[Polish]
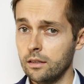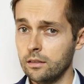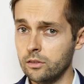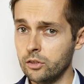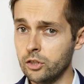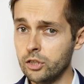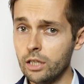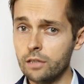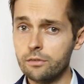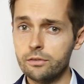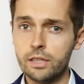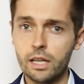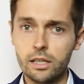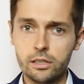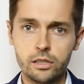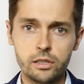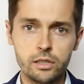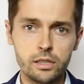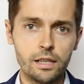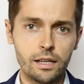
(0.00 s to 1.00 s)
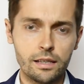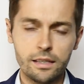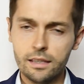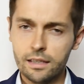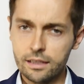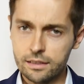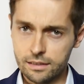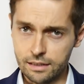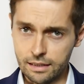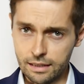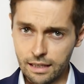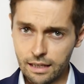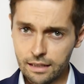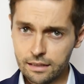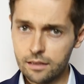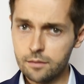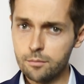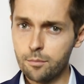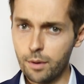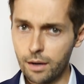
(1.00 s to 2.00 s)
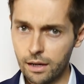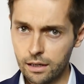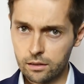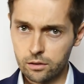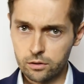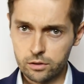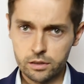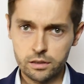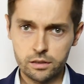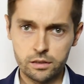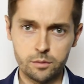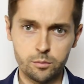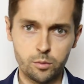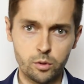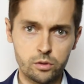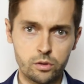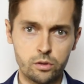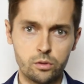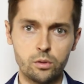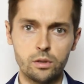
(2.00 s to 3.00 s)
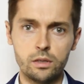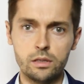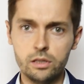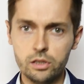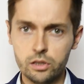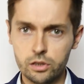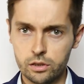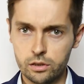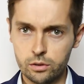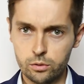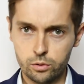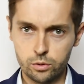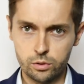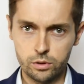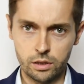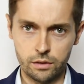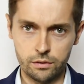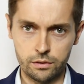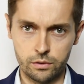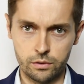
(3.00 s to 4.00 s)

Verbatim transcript: Dzisiaj wyjaśnię Ci, jaki jest jeden bardzo częsty błąd, który niszczy uczucia w